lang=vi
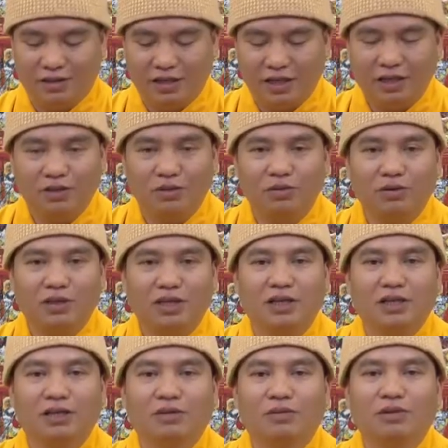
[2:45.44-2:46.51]
chết cũng gì
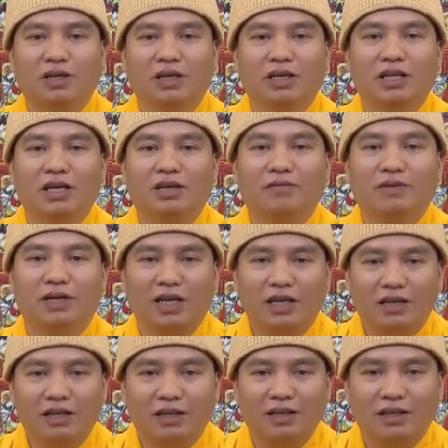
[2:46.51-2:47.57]
cũng gửi thân vào
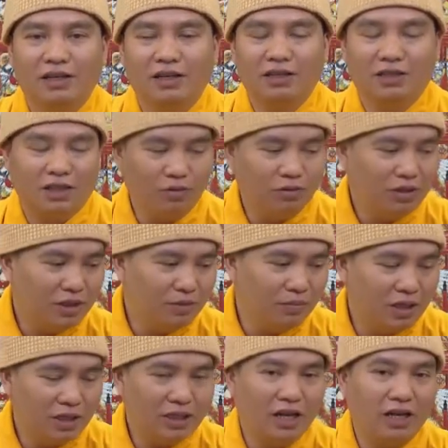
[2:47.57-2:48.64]
đất sống thì
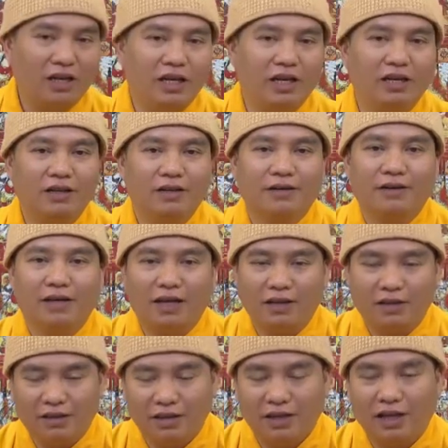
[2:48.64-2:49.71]
bước chân lên đất
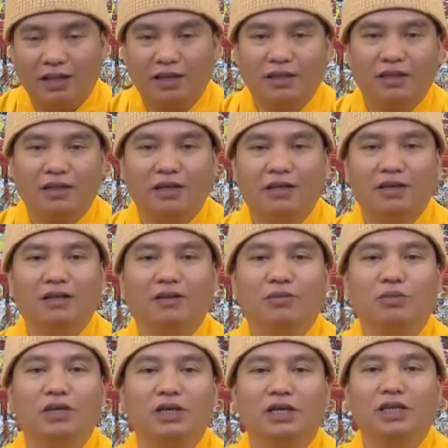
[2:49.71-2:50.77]
chết thì
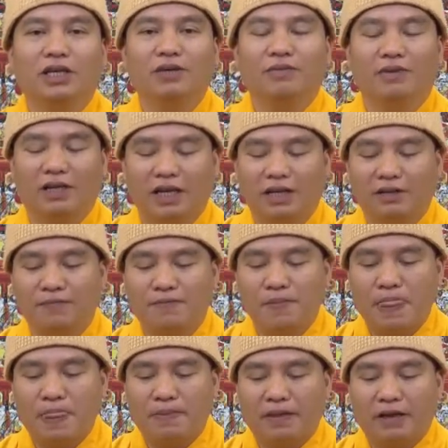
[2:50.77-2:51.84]
cũng gửi thân vào đất
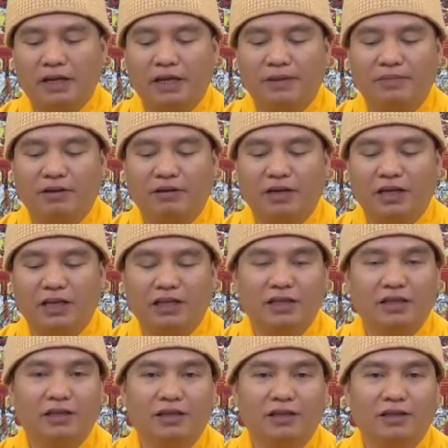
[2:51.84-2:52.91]
cho nên mới gọi là
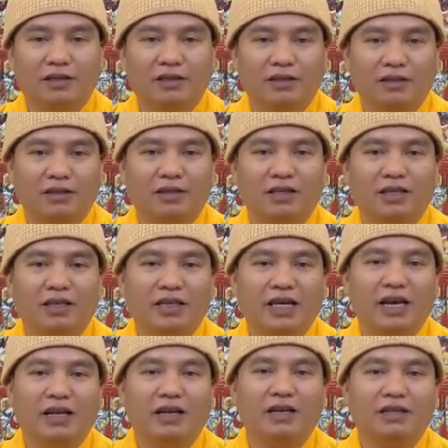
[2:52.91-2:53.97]
gì? trời
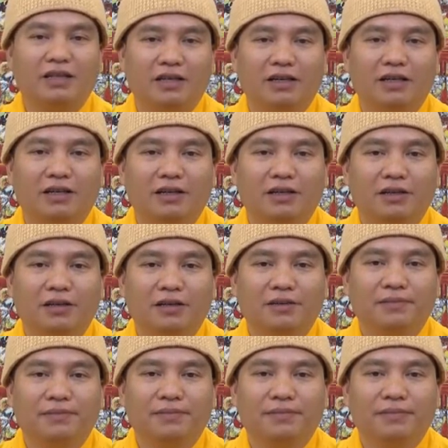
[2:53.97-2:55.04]
che đất trở
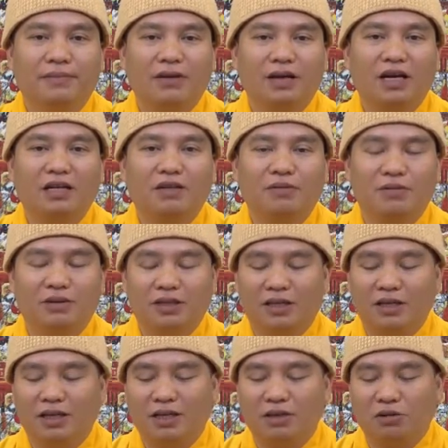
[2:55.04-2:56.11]
ân của
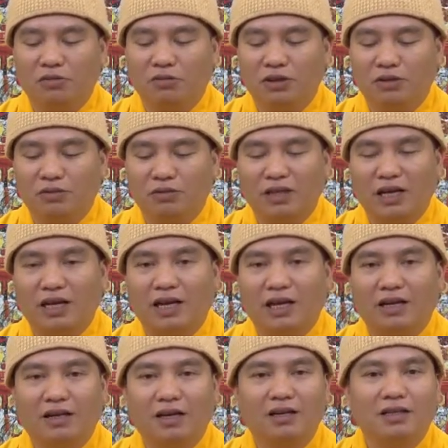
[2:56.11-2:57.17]
trời đất đối với chúng ta
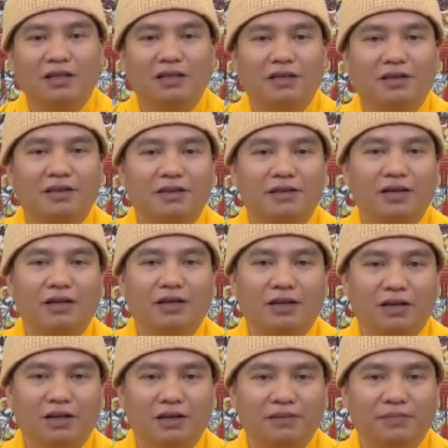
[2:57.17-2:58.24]
là rất gì rất
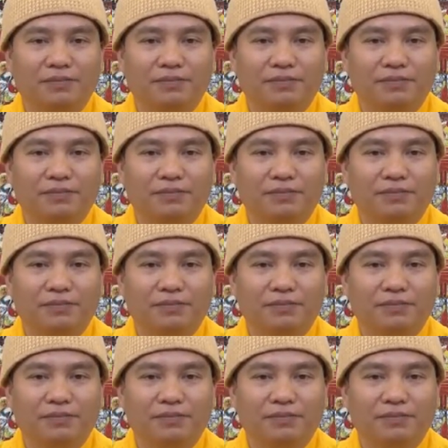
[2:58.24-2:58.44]
lớn